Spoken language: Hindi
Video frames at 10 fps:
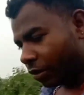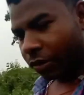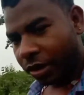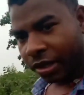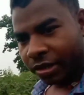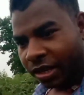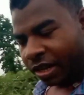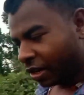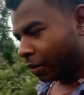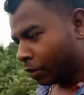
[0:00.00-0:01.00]
और ढेर
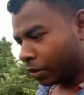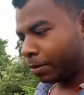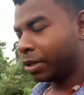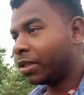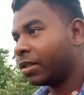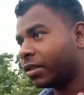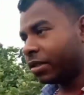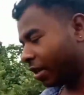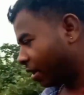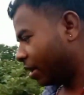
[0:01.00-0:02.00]
सारे लोग अभी
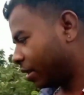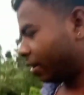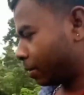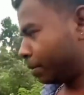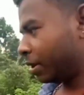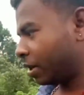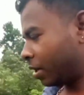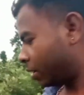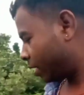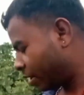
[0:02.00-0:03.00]
जंगल तरफ भी गए
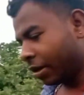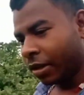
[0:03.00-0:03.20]
हैं